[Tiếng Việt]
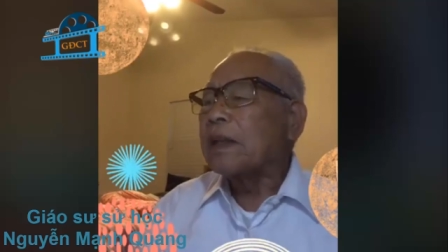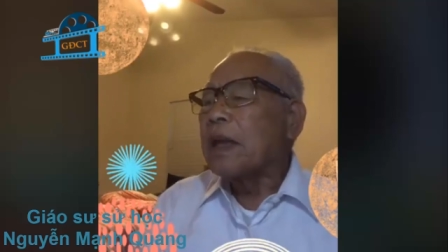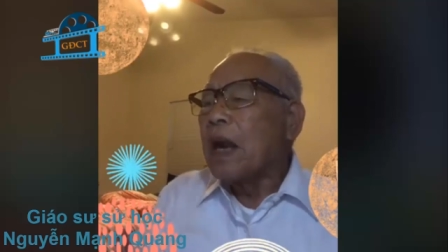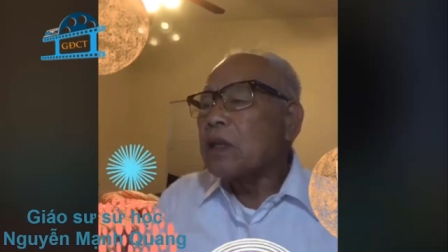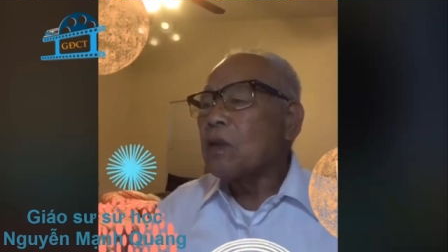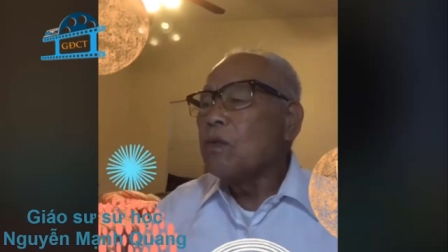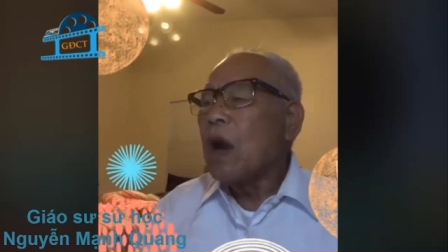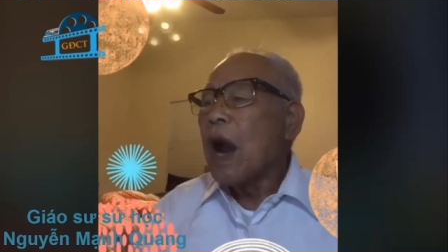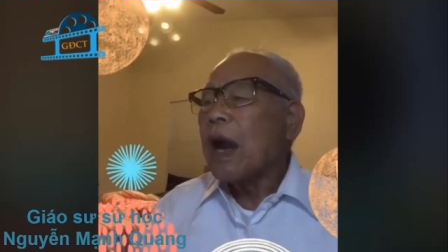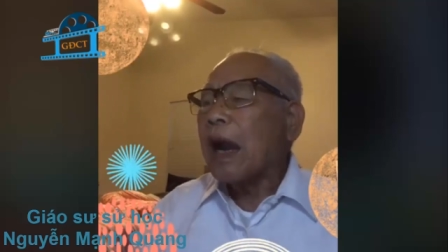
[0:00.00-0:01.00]
tiếng súng
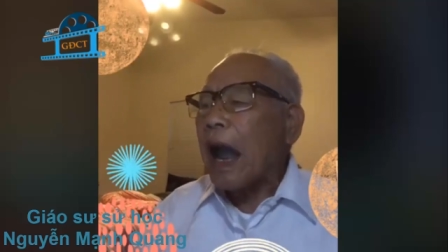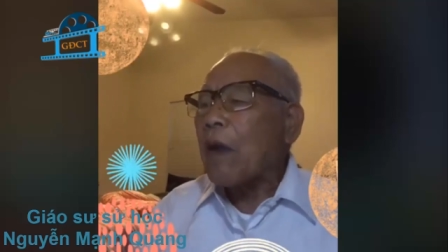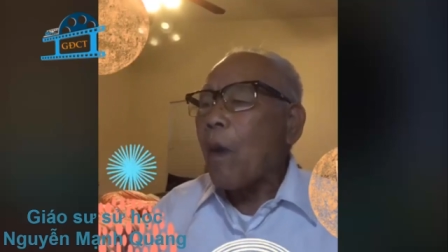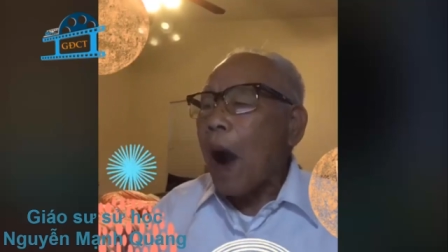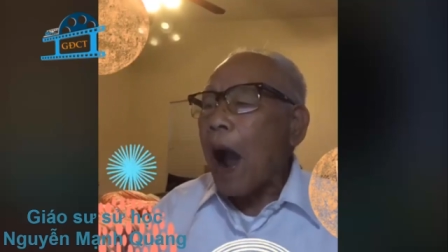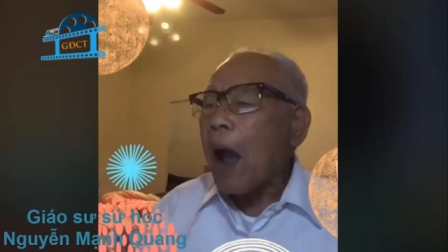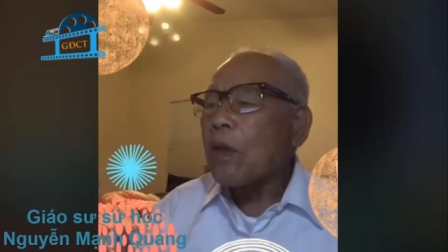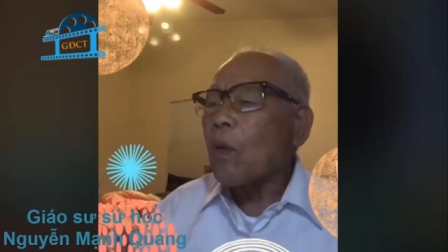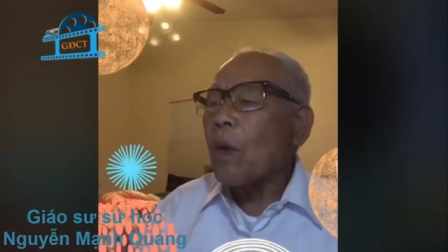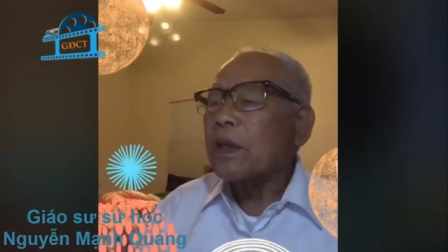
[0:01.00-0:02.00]
khai hỏa
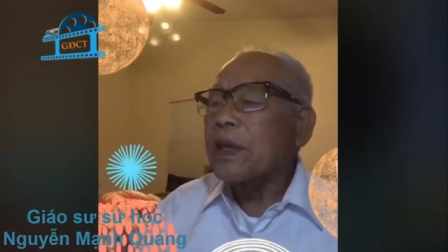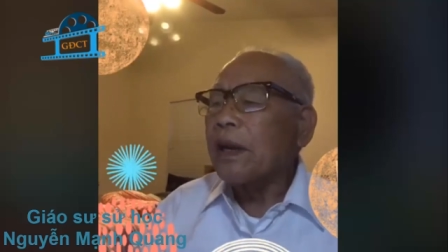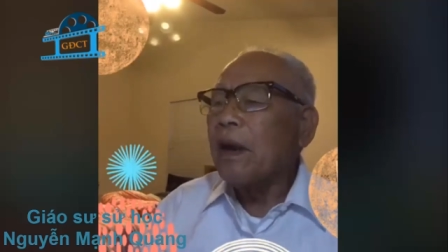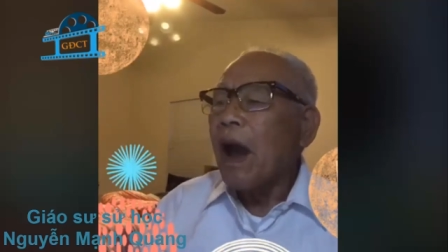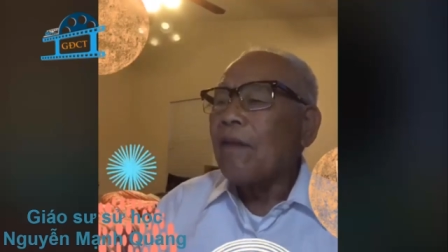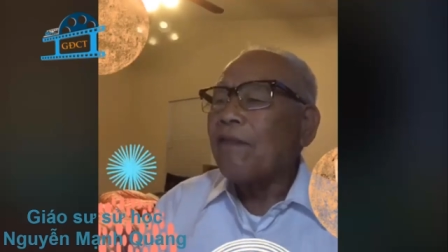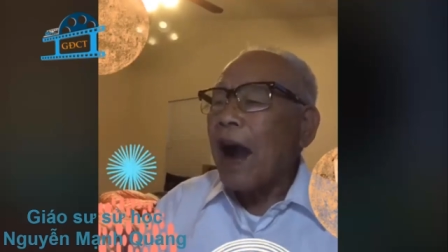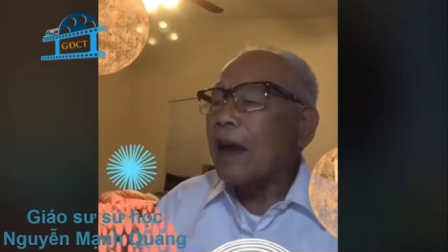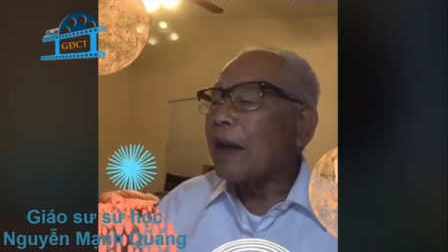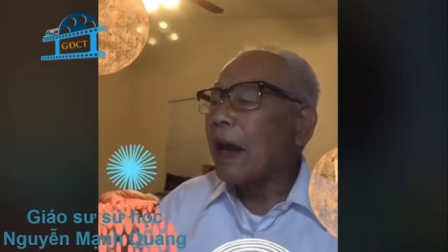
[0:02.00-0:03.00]
cho cuộc chiến
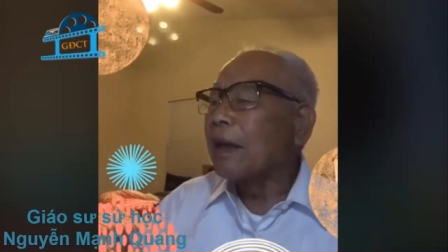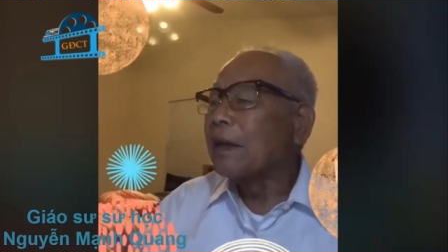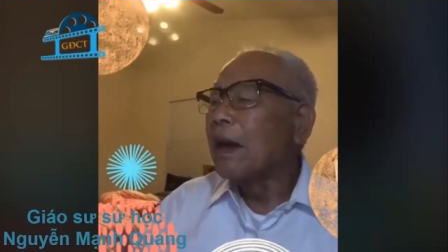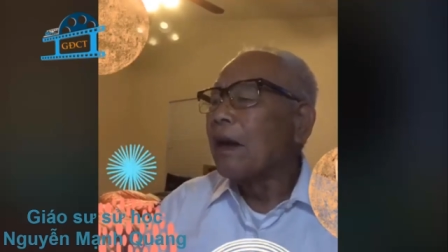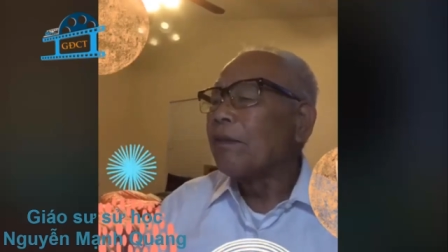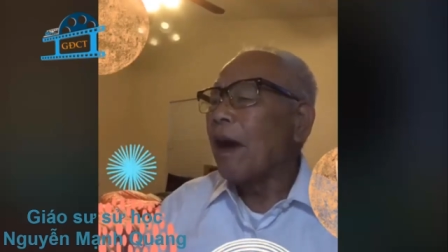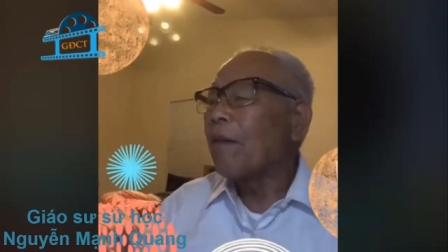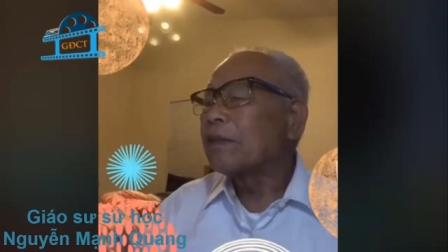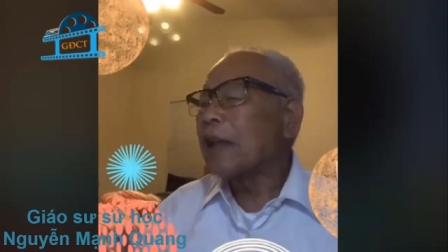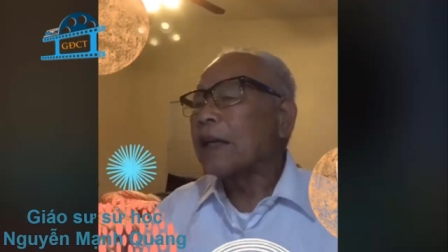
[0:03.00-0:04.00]
vang rền
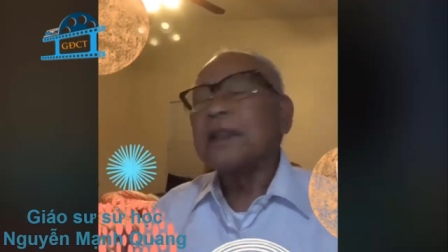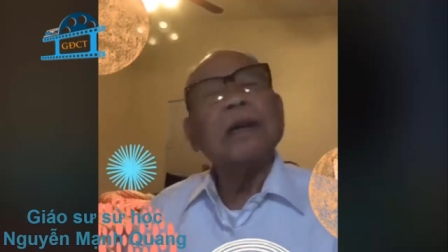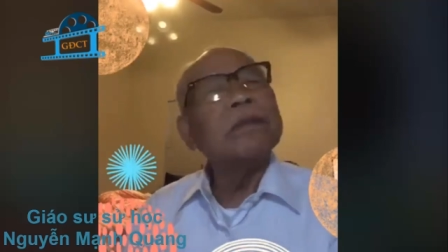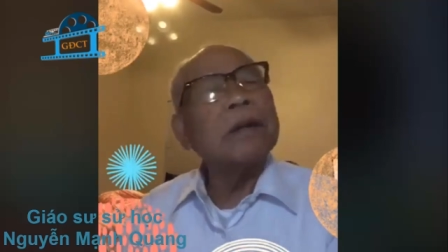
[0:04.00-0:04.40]
vào sáng sớm